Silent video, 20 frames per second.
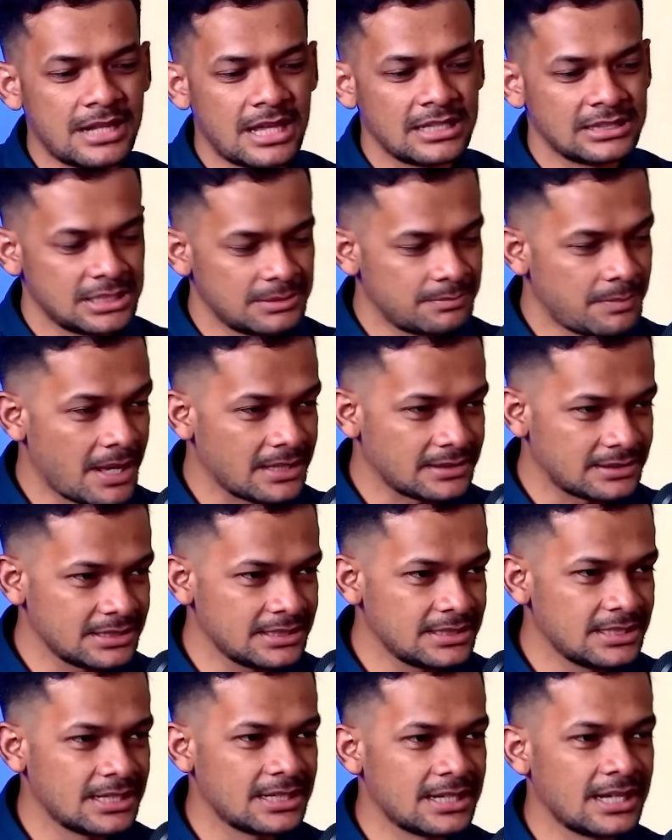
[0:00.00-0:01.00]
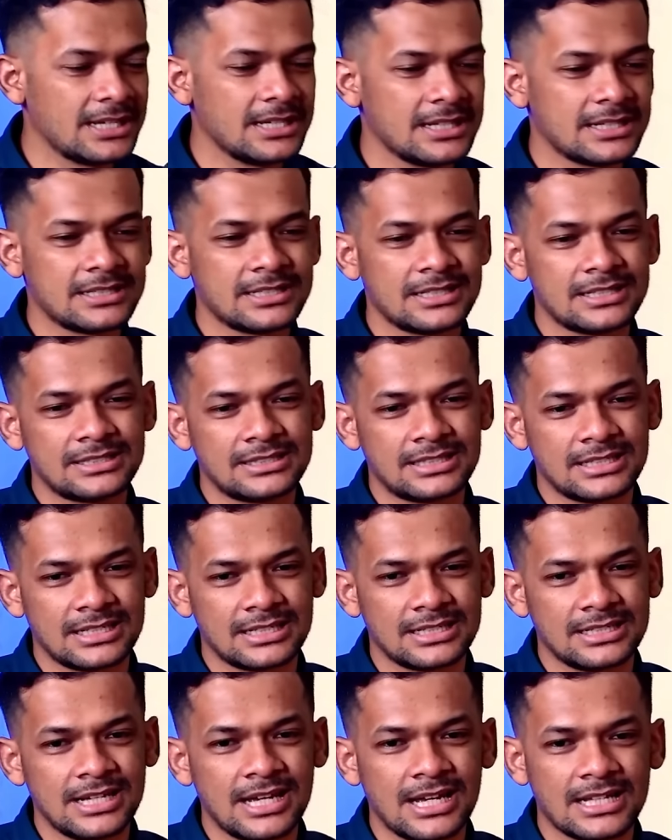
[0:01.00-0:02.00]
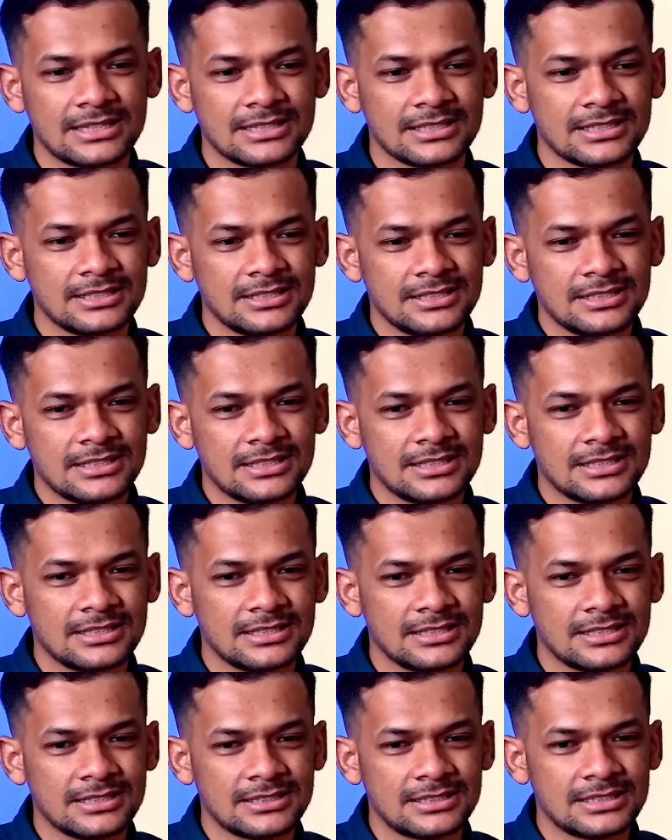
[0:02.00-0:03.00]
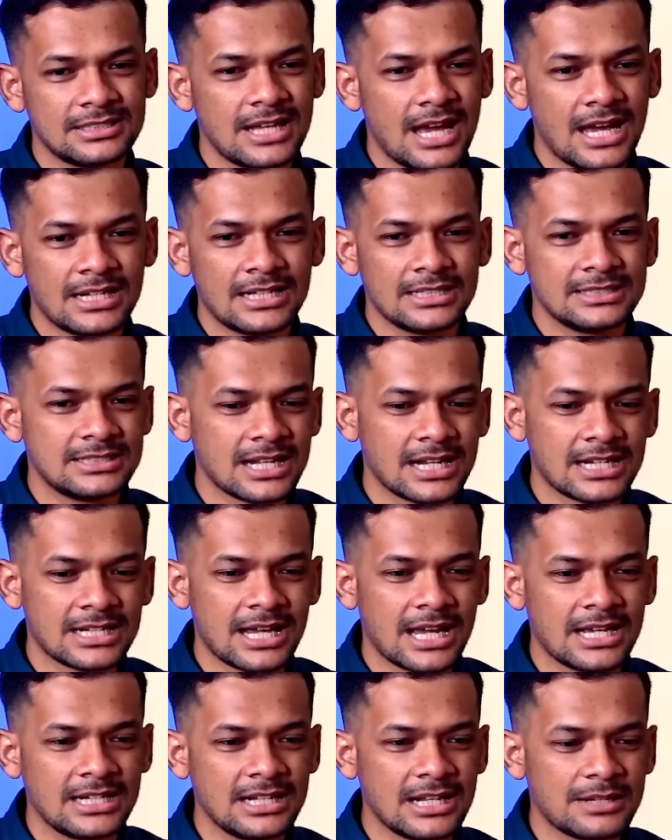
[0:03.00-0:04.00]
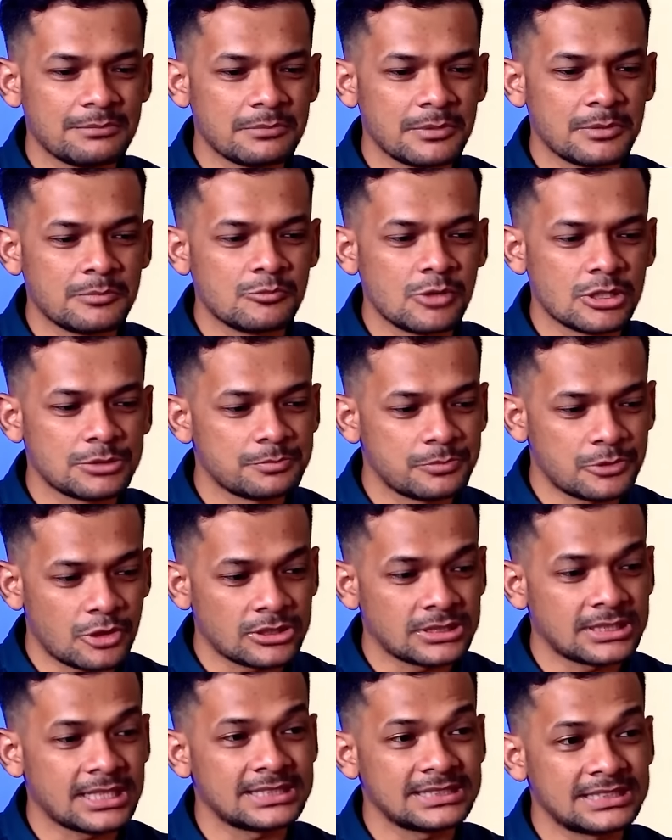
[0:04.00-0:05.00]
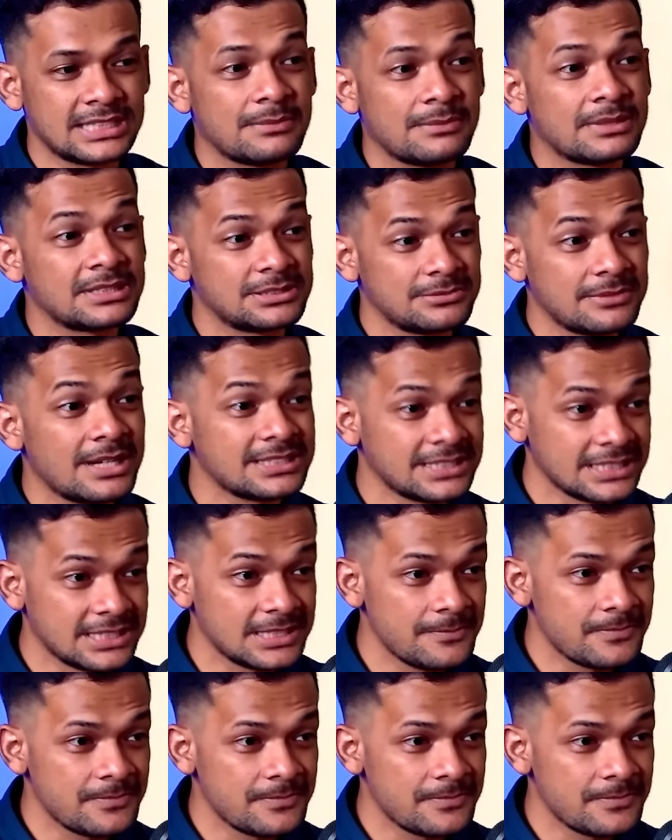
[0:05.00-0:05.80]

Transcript: antipati dan akhirnya terlihat uh, tidak ada jalan lain dan membuat protesnya masing-masing